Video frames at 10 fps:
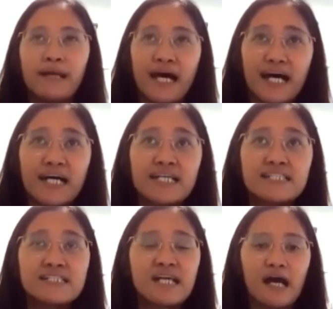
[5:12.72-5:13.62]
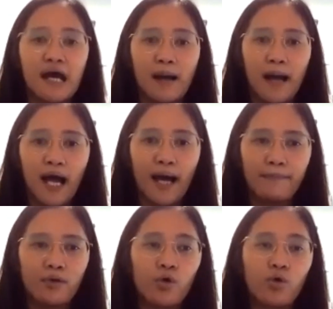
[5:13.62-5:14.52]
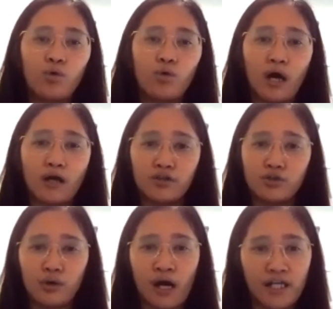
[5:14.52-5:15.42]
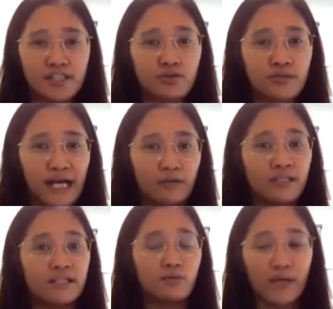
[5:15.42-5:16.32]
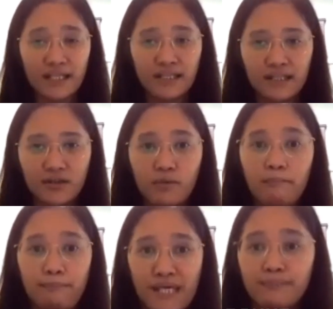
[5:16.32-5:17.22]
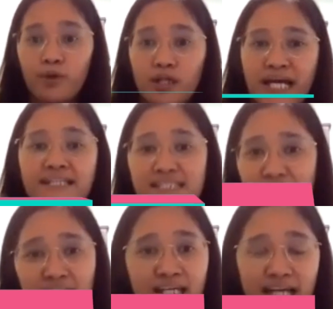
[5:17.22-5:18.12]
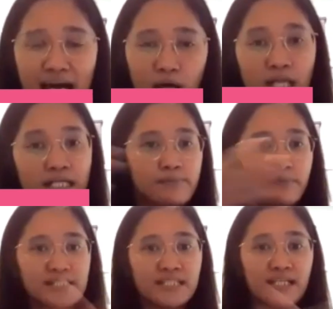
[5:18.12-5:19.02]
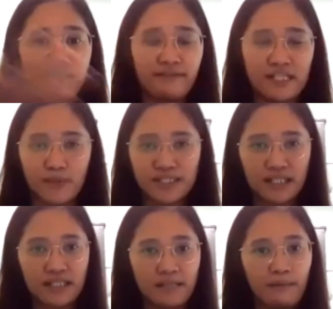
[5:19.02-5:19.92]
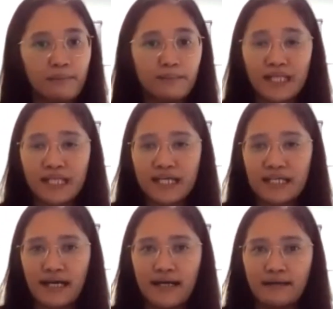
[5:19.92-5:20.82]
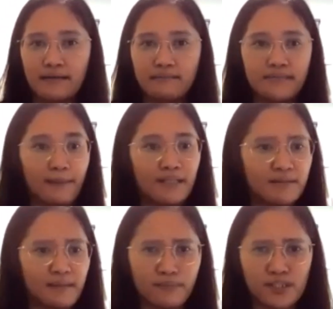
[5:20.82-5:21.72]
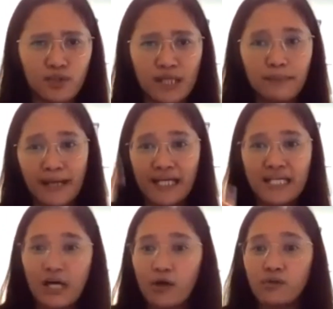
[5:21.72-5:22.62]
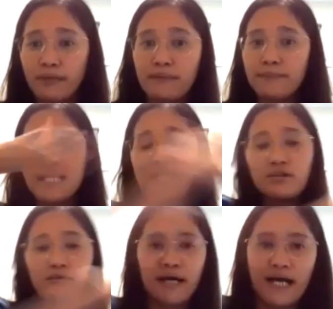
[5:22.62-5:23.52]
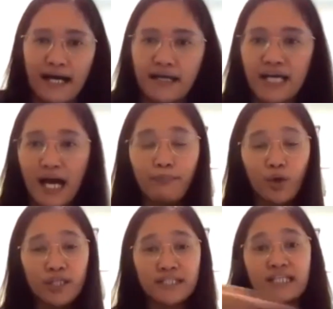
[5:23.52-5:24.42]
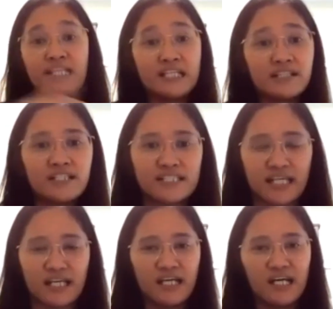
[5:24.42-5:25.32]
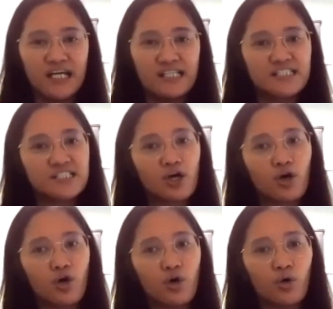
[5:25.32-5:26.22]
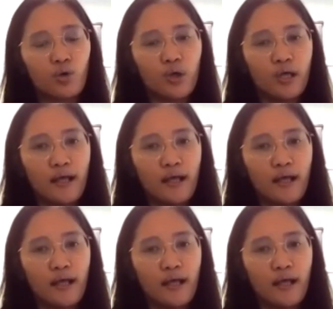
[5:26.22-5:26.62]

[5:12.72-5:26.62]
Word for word: plus um, who you are surrounded with, yung people. Kasi ikaw, as president and vice president, mamimili ka ng cabinet members mo. Tama ba? Ikaw yung mamimili ng mga appointed leaders eh. So,